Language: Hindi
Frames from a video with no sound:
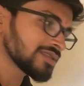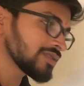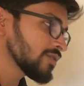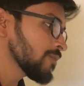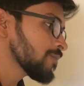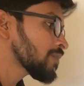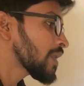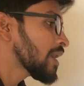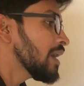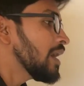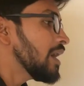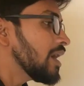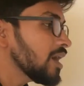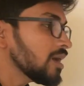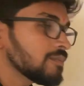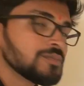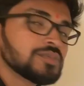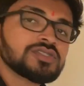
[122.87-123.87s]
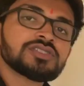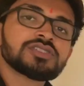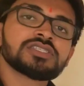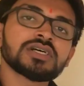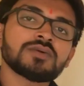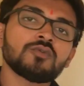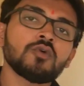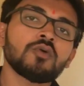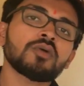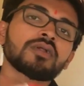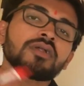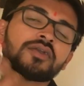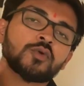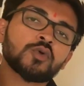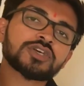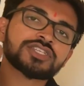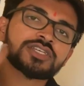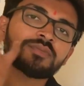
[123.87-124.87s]
सकते हो अब जब वो
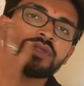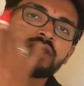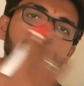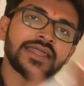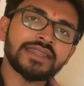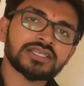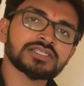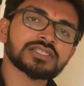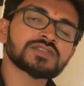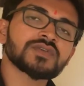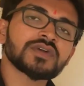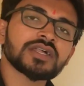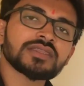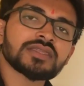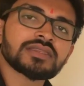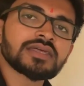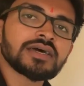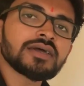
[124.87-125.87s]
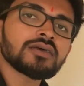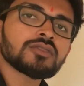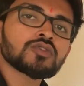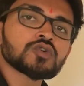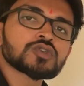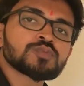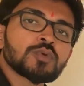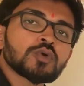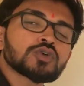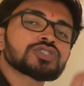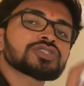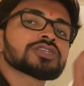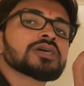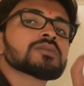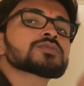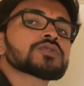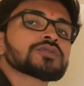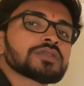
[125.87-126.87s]
क्वेश्चन में डायरेक्शंस वगैरह देता है तो उसमें कुछ
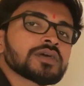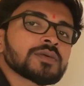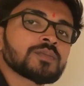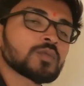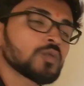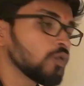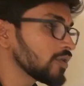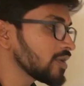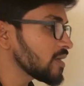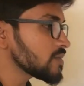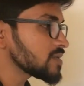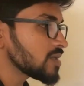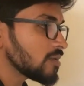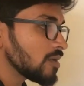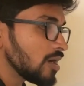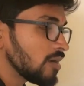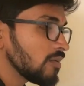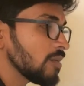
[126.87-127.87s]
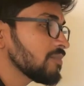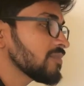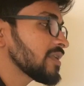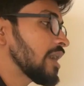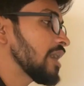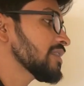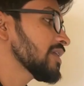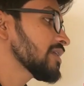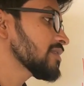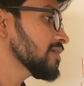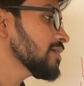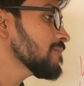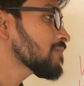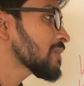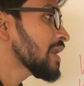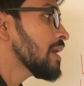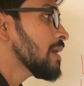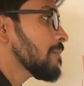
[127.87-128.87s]
टर्म्स होते हैं वो टर्म्स अब, अब हम यहाँ देखते
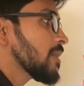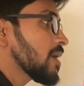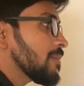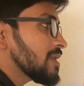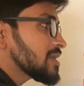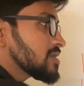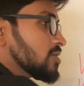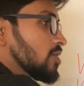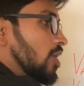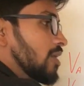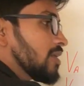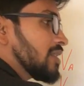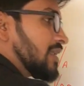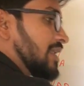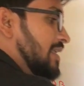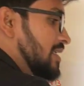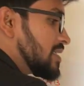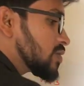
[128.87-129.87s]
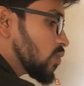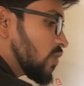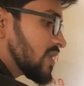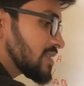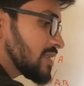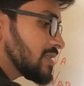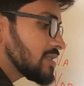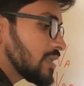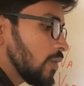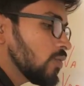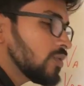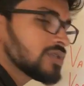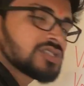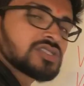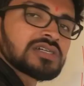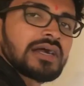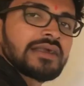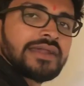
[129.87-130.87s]
हैं मेरे पास नॉर्थ ईस्ट वेस्ट एंड
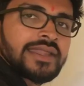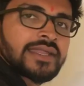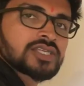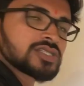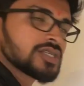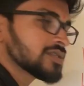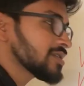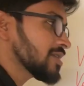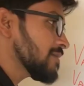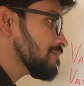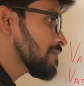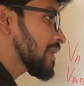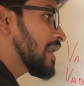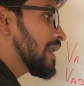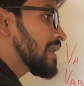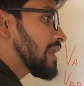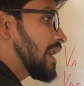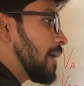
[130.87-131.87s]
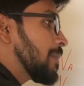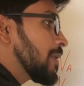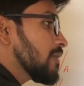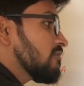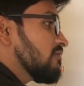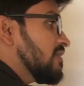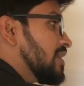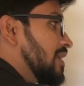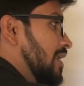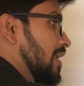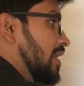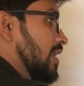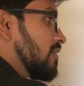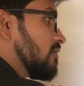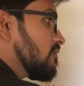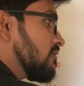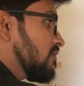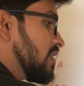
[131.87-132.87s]
साउथ चार डायरेक्शंस हैं यहाँ पर वी ए
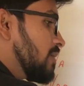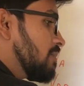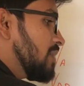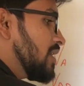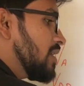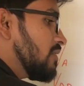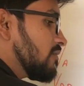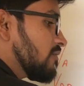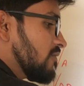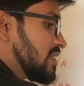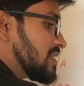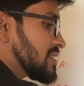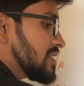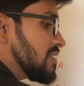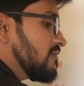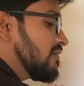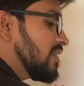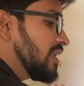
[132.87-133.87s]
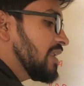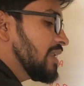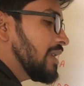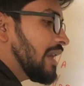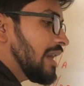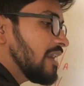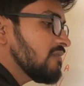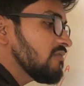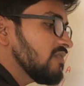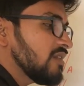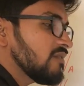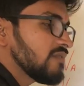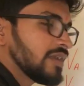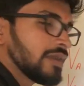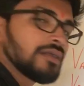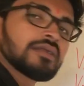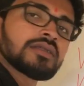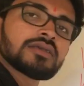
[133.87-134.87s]
वी बी वी सी वी डी एंड वी
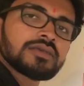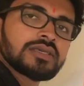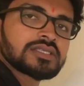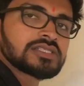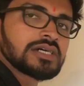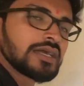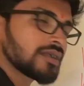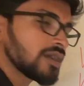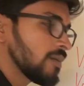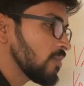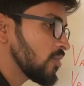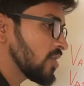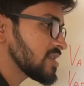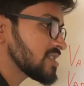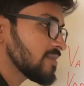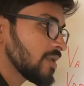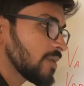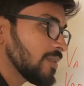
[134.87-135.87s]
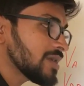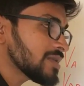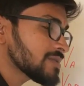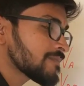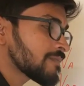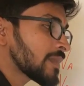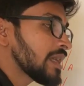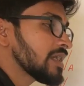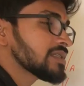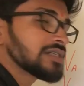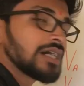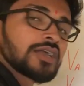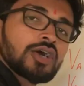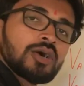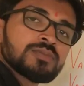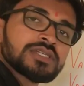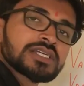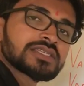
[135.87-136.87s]
विन ये चार कंपोनेंट्स हैं मेरे पास
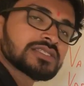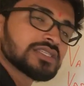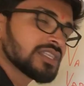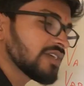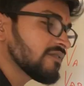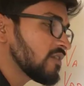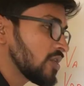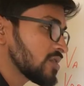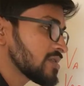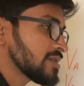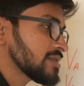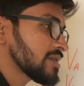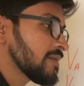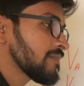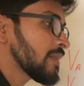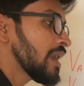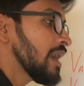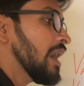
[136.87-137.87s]
चार ऑब्जेक्ट्स हैं जिनकी वेलोसिटीज है